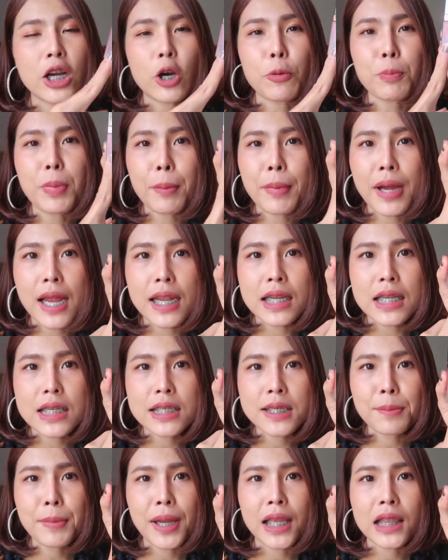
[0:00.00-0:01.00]
ณเขาประมาณนี้
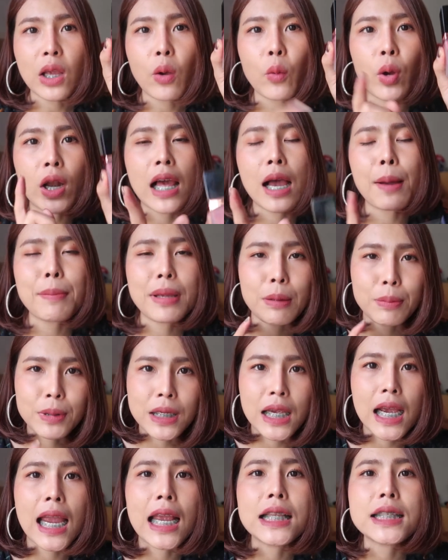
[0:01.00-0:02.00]
ใช่ไหมแต่เวลาบีบ
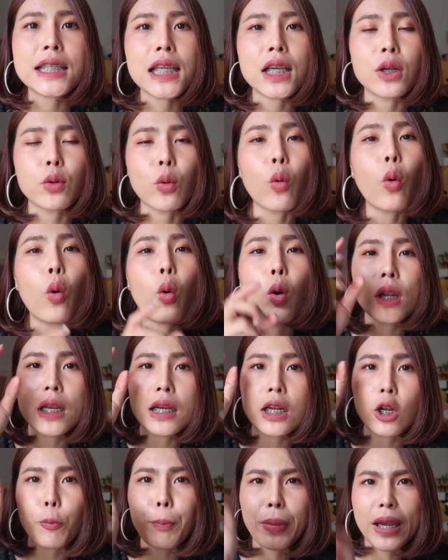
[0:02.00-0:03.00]
ใช้จริงอะทุกคน
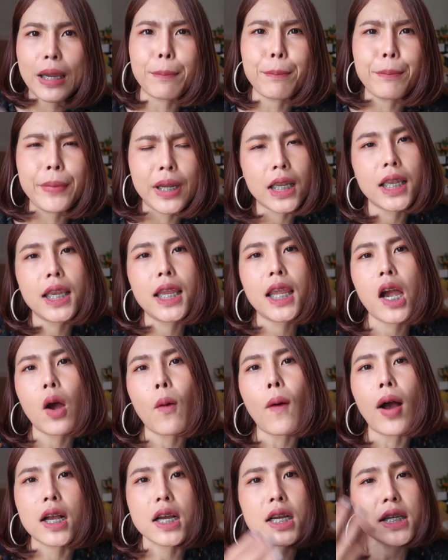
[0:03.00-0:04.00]
คือเราบีบนิดเดียว
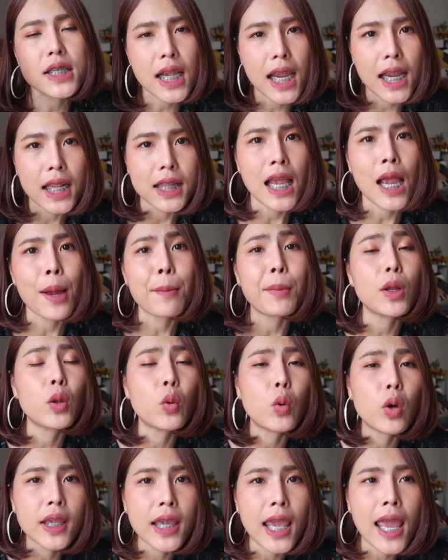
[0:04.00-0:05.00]
อะก็ใช้แต้มได้
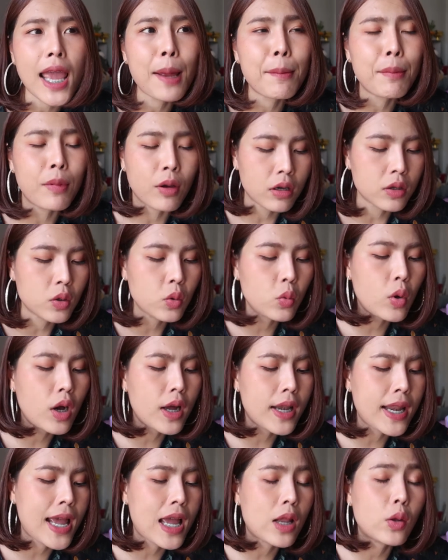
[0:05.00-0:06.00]
ทั่วแก้ม แล้วก็ทั่ว
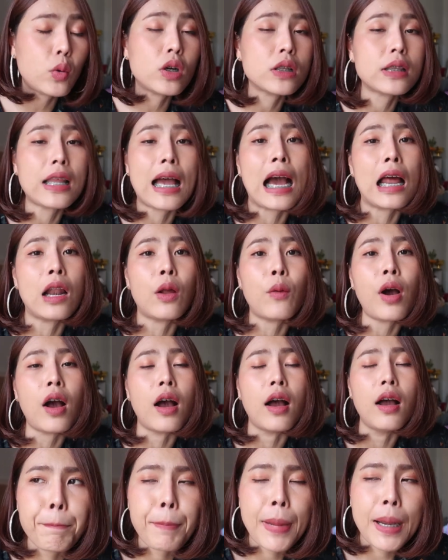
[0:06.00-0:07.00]
หน้าทั่วตาแล้ว
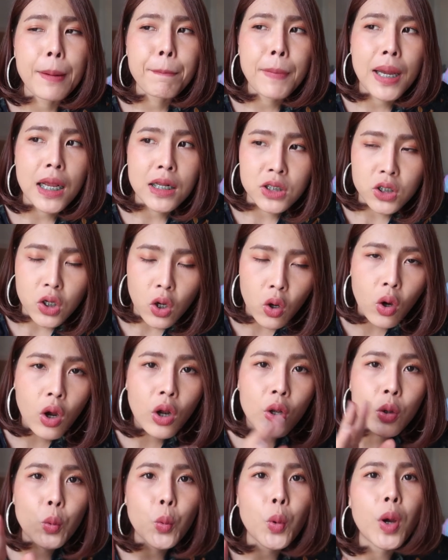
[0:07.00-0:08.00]
อะเป็นบัชออ
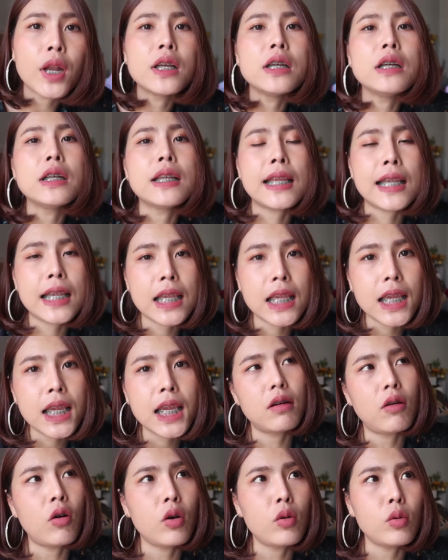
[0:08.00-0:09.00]
นตัวหนึ่งที่
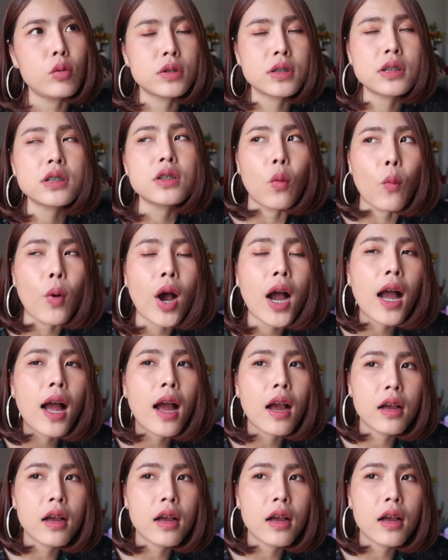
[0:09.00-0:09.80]
ออรู้สึกว่า